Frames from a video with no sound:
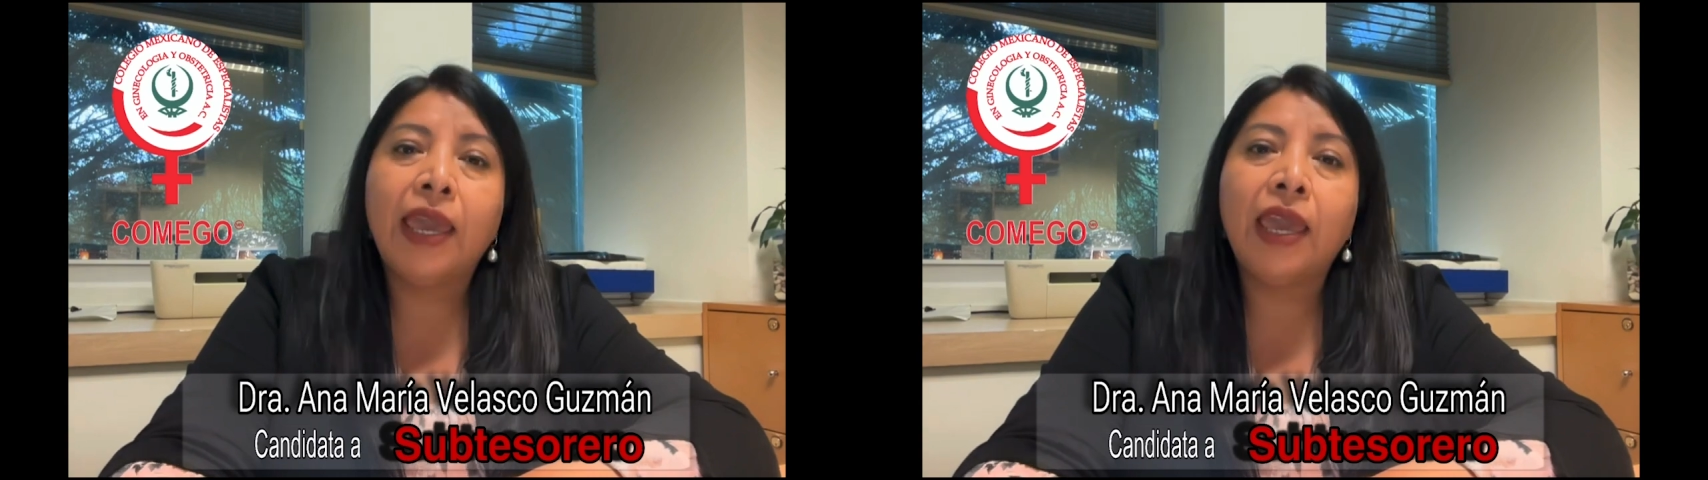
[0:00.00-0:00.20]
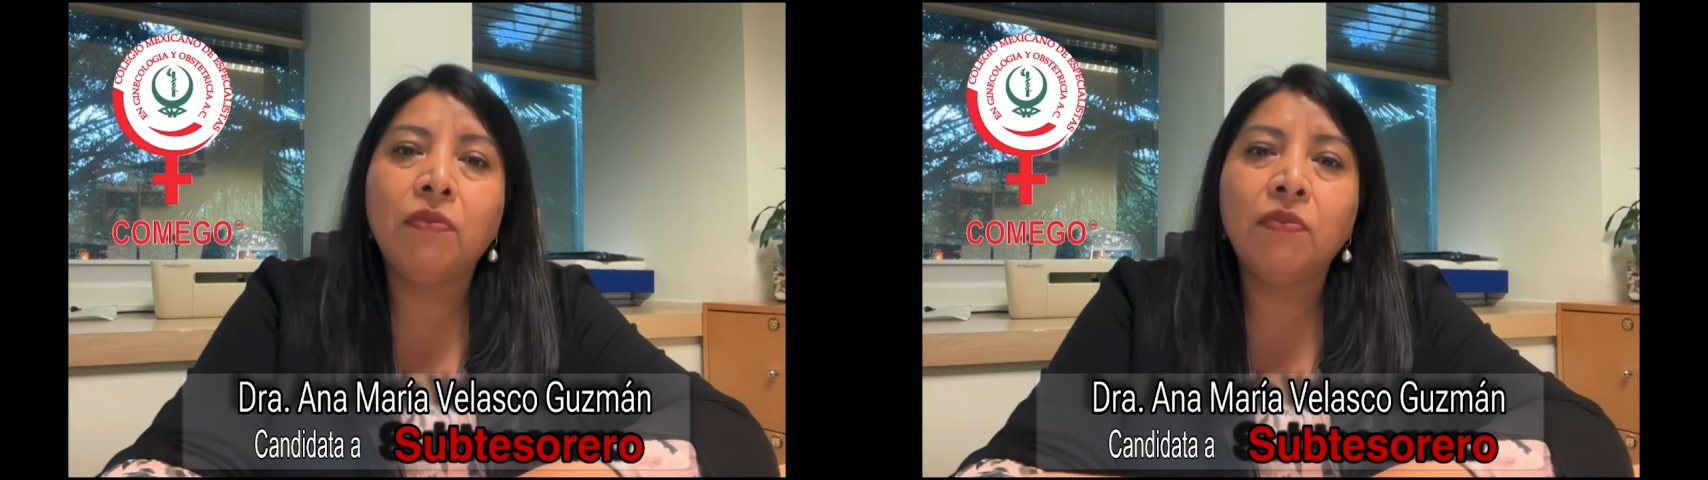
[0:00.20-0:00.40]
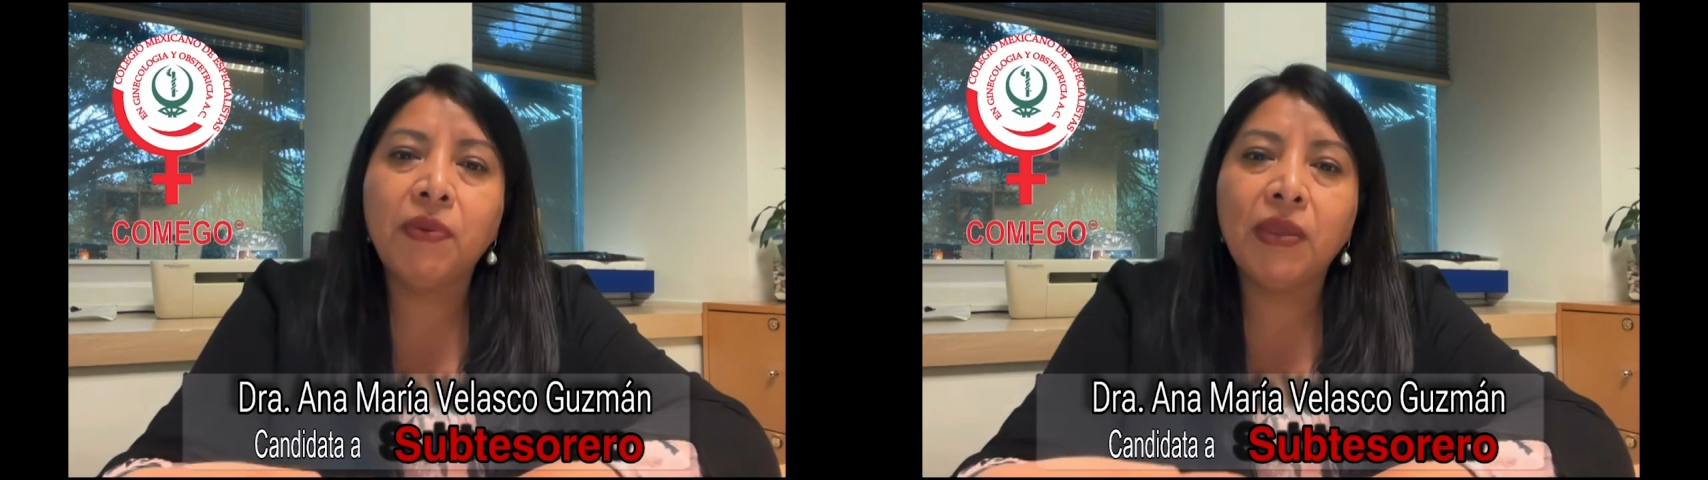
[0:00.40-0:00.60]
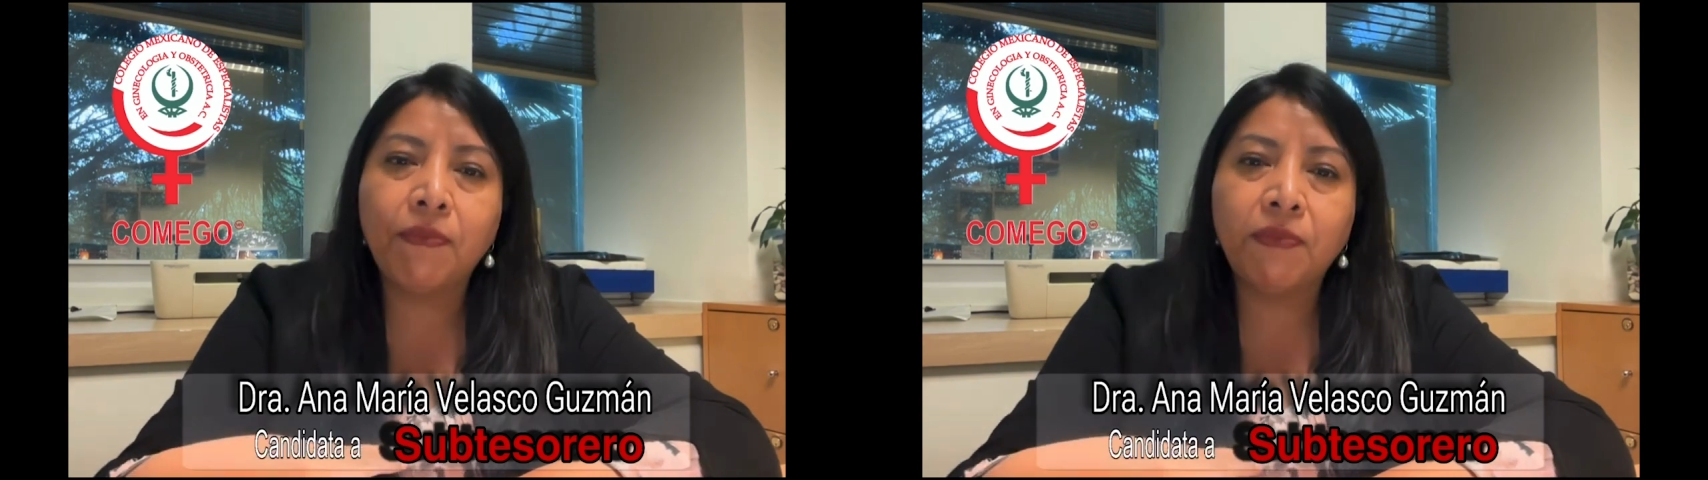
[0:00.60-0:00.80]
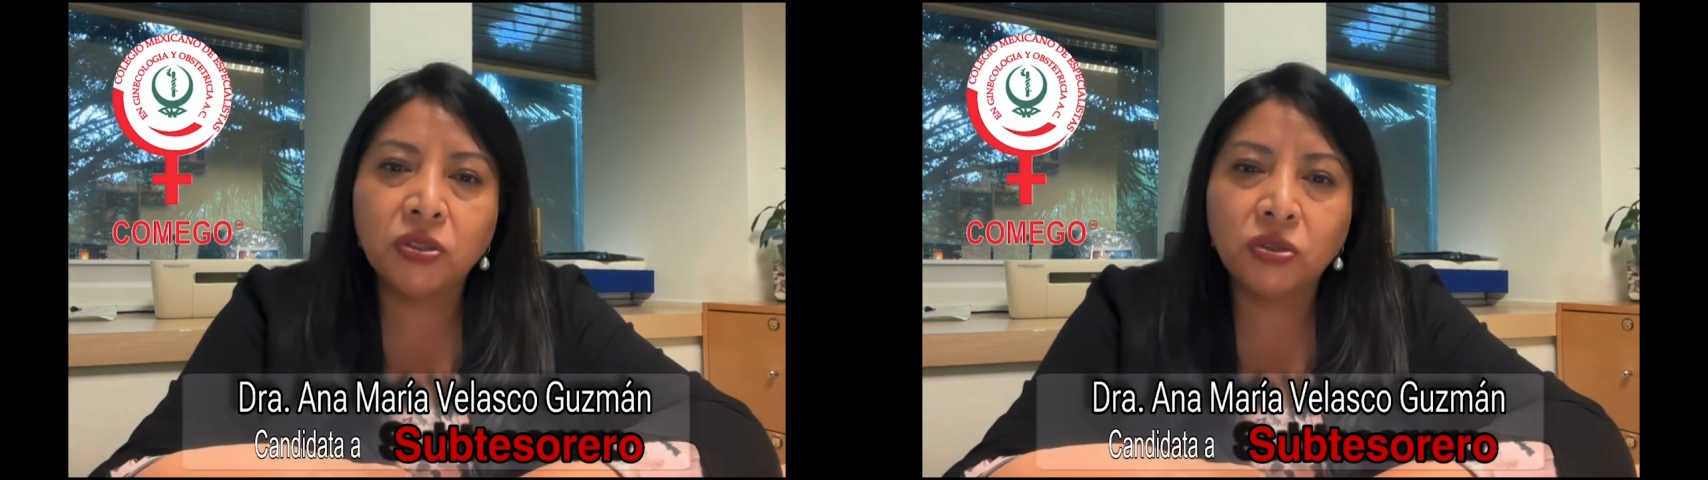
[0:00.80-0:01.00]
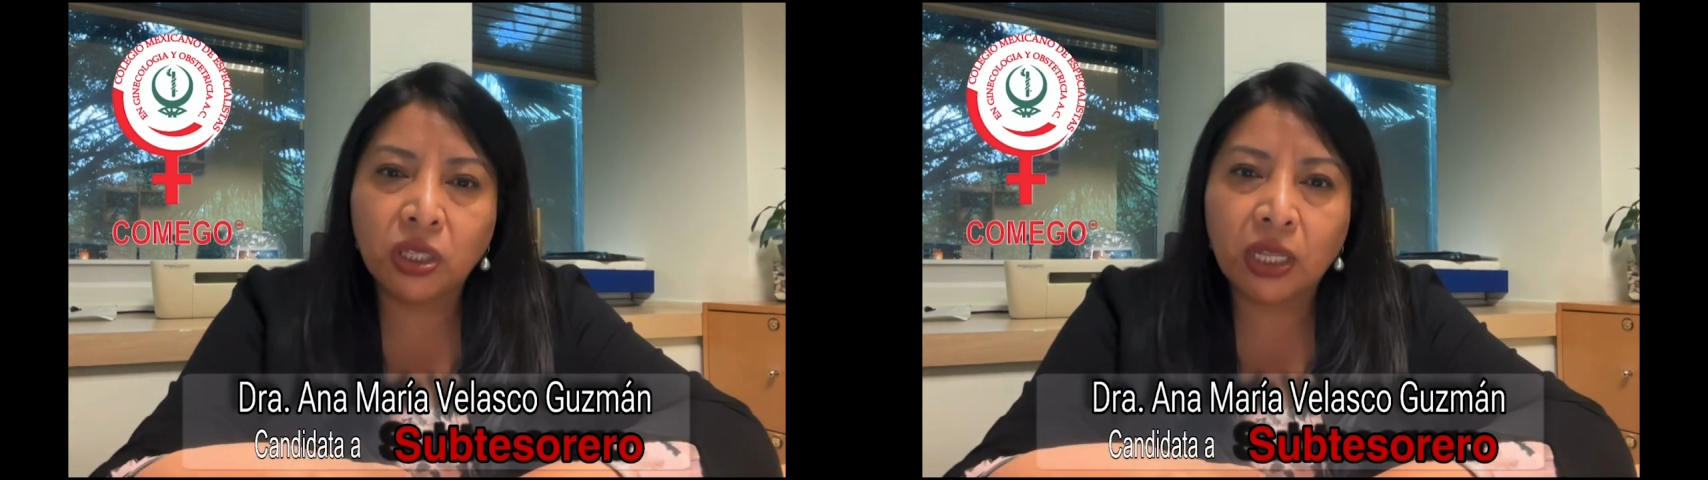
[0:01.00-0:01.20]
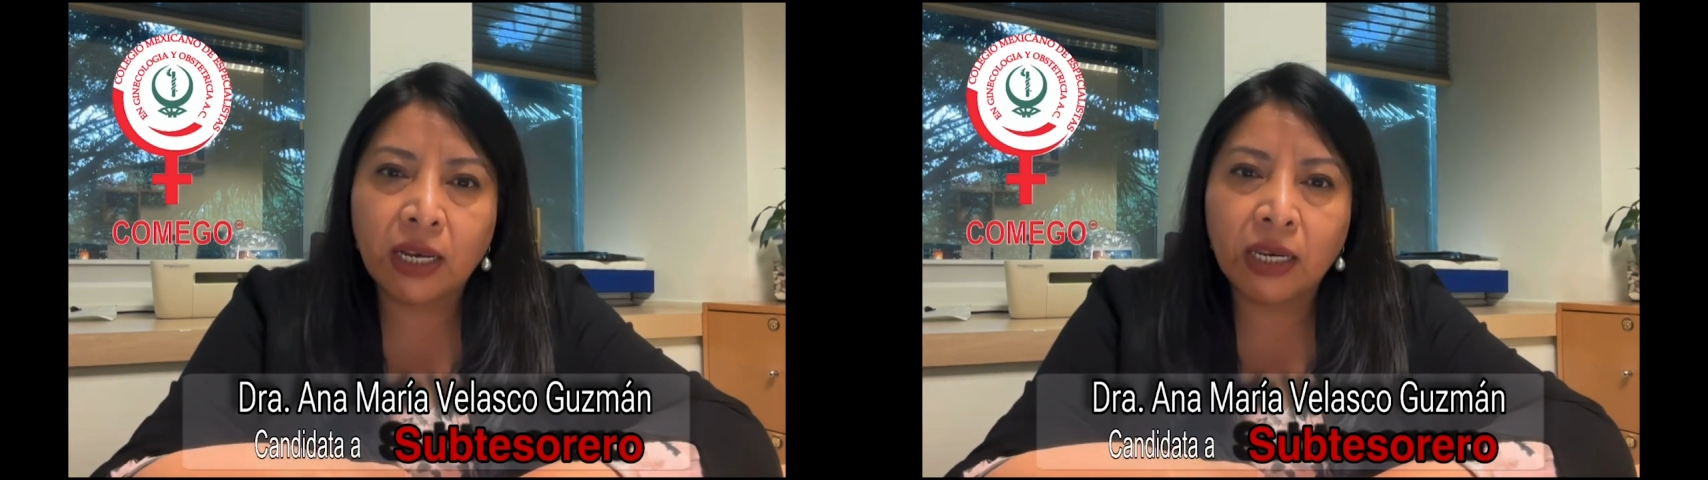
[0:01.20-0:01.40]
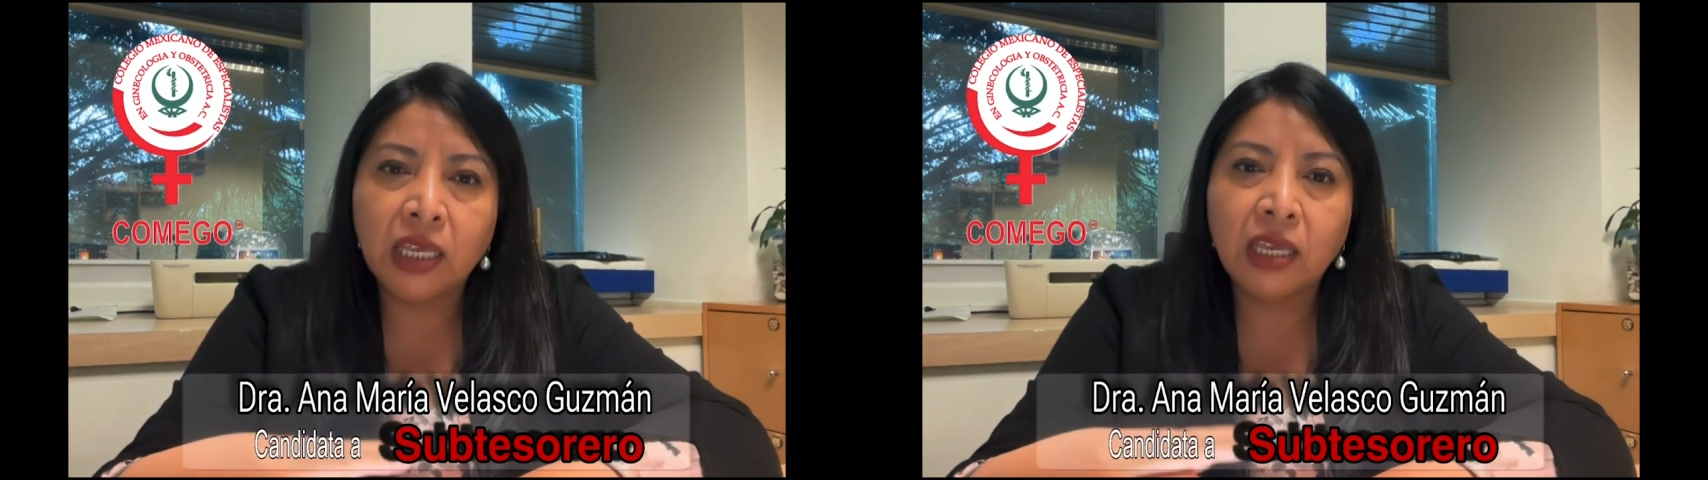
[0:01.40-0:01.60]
En mi vida personal